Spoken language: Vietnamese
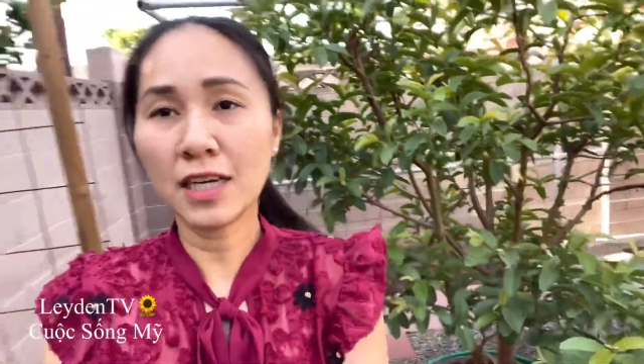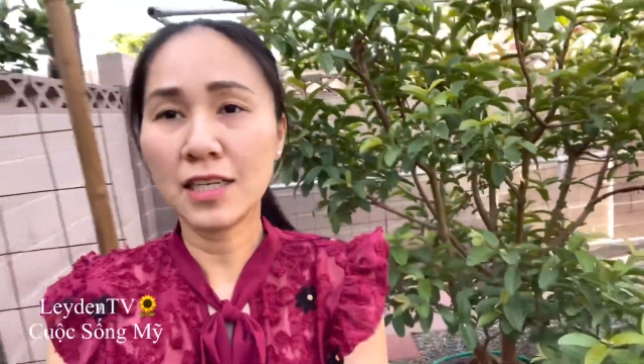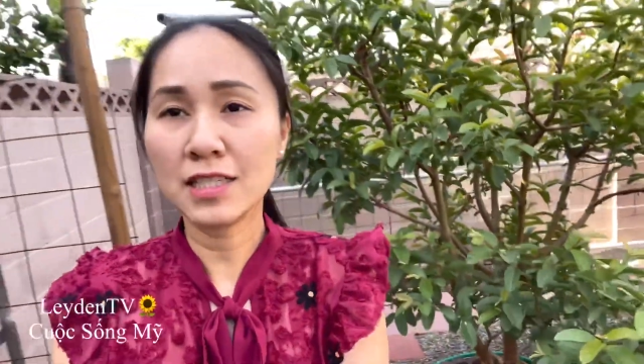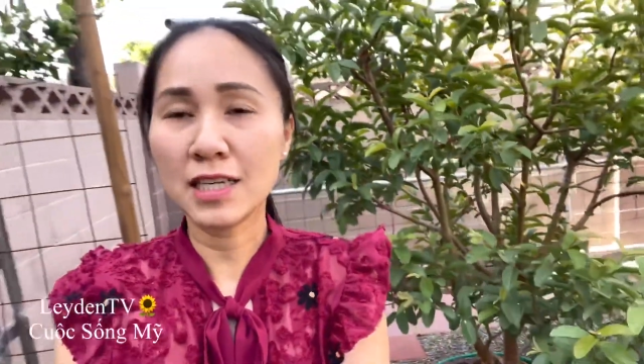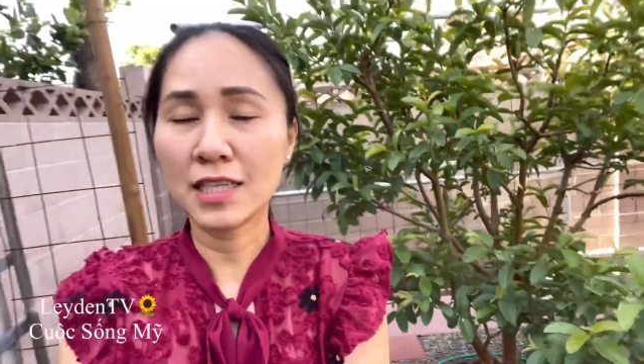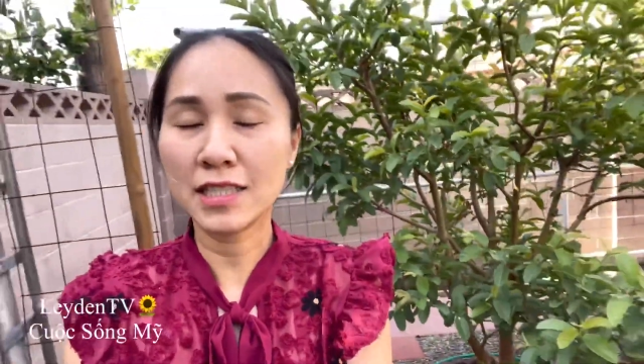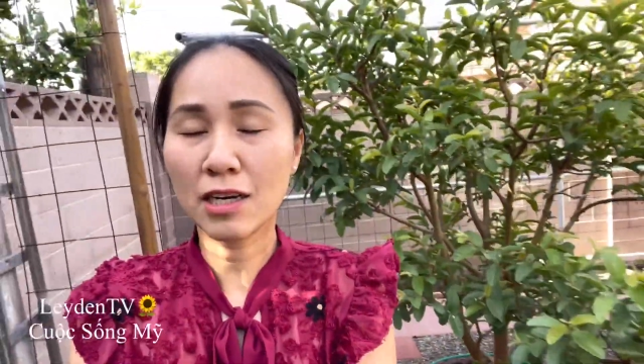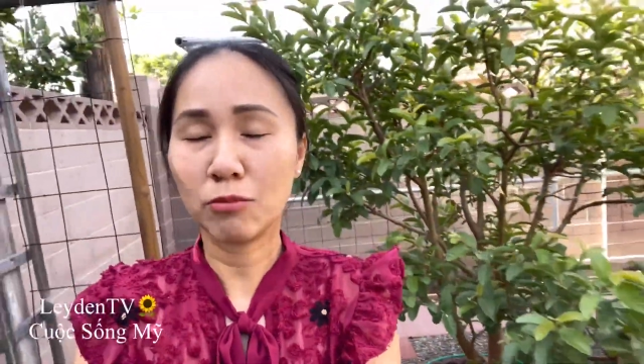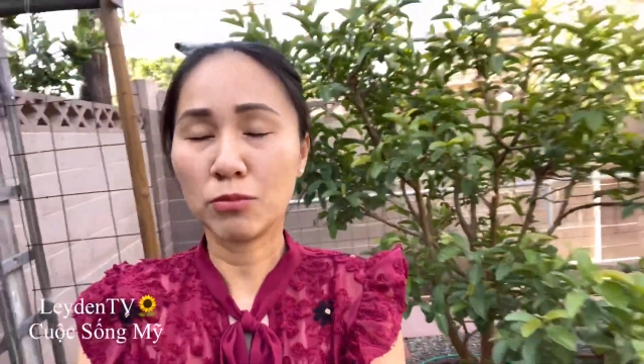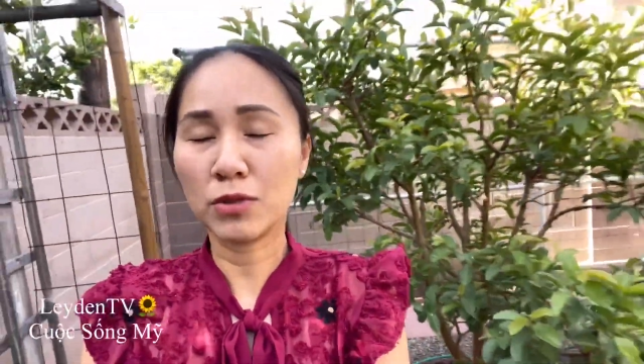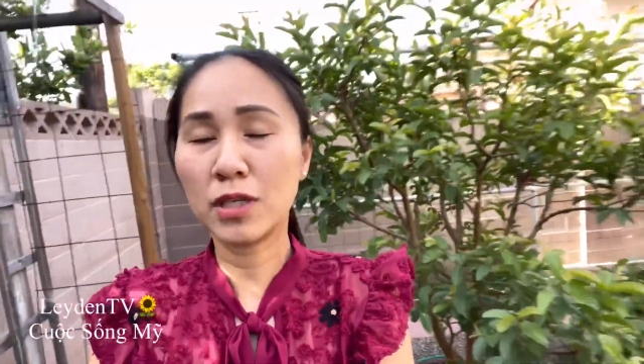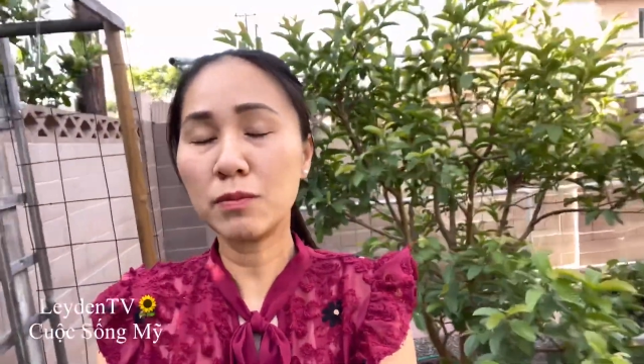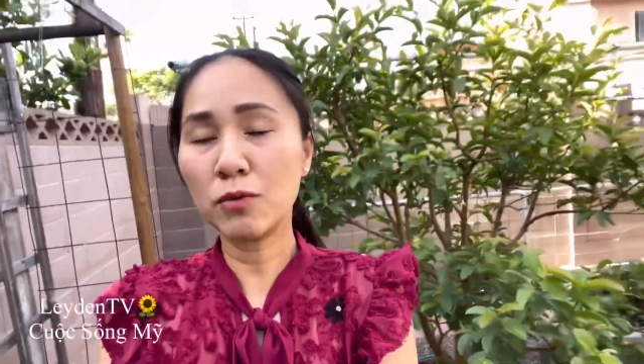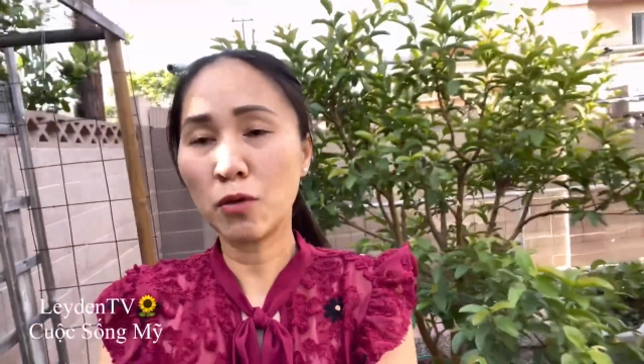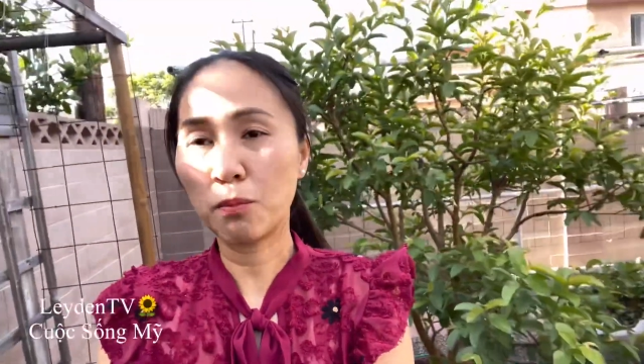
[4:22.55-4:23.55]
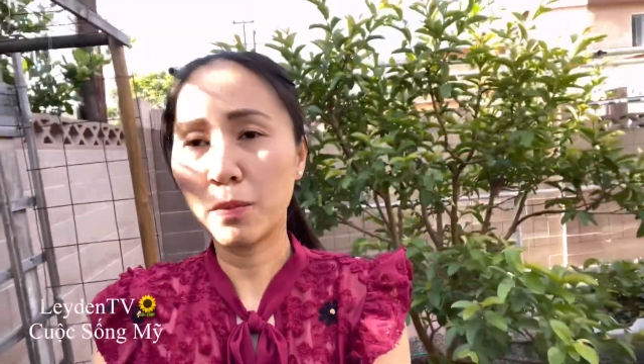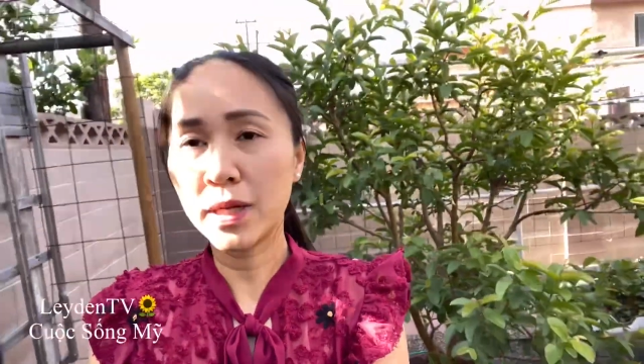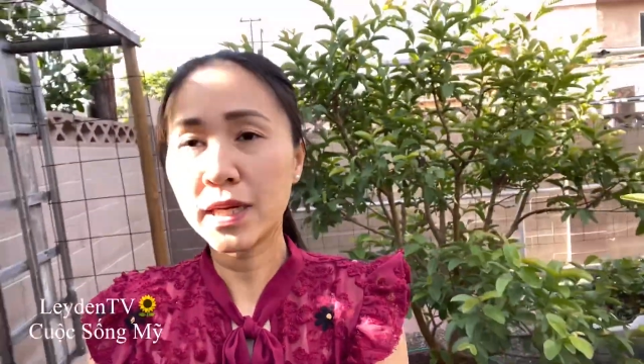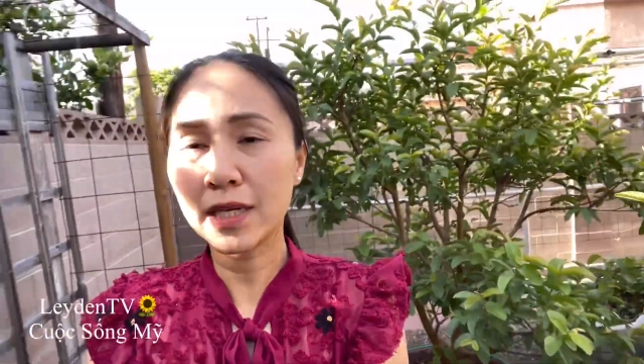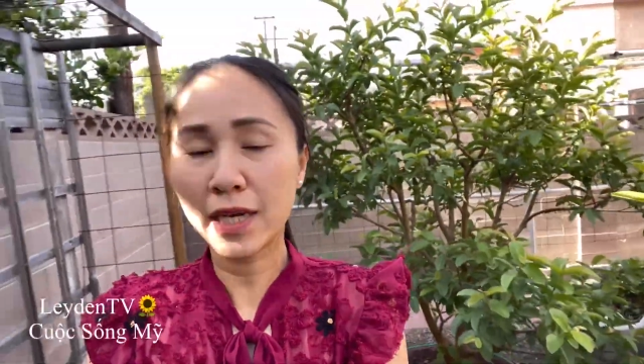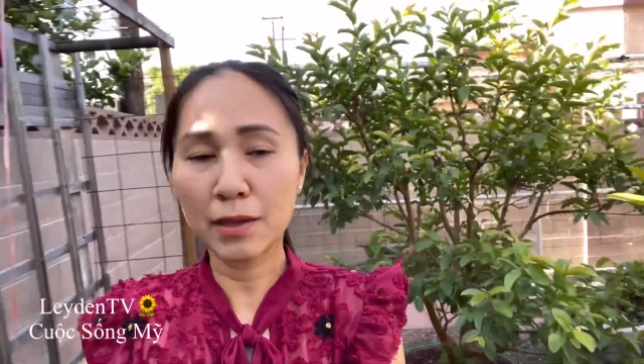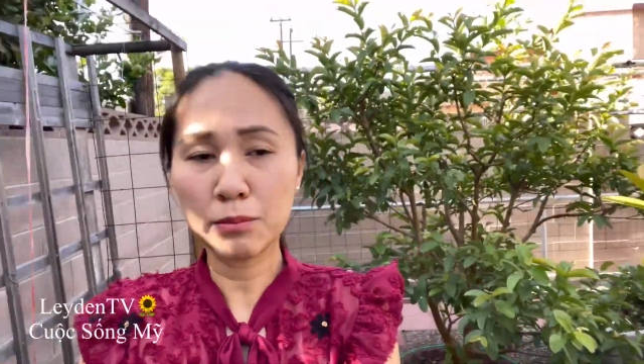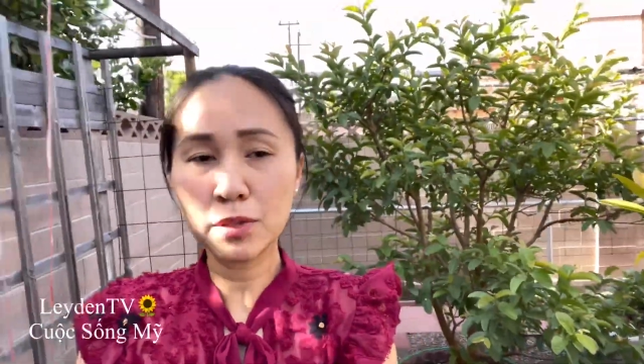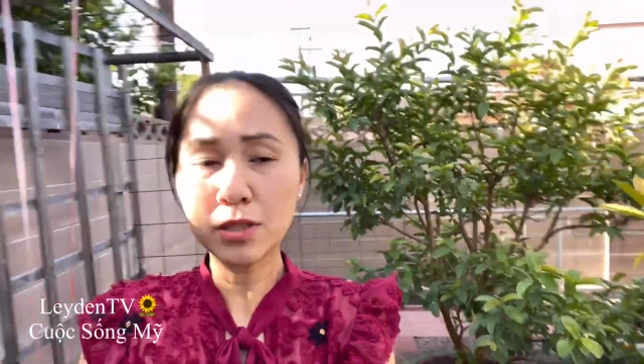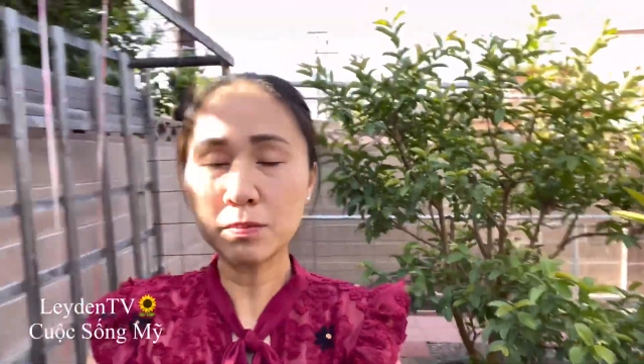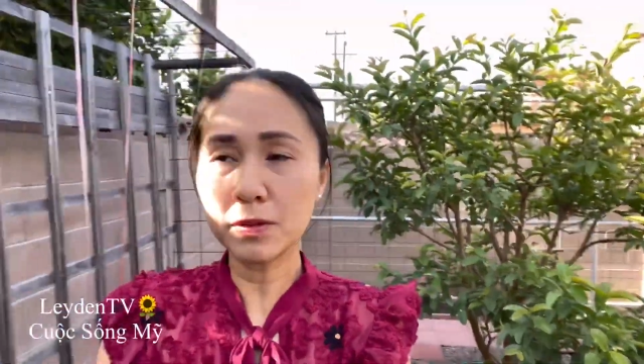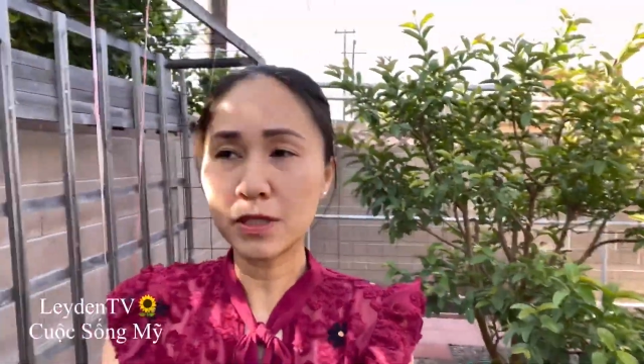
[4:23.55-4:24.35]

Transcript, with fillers: anh sẽ trồng tiếp tục mấy cây mướp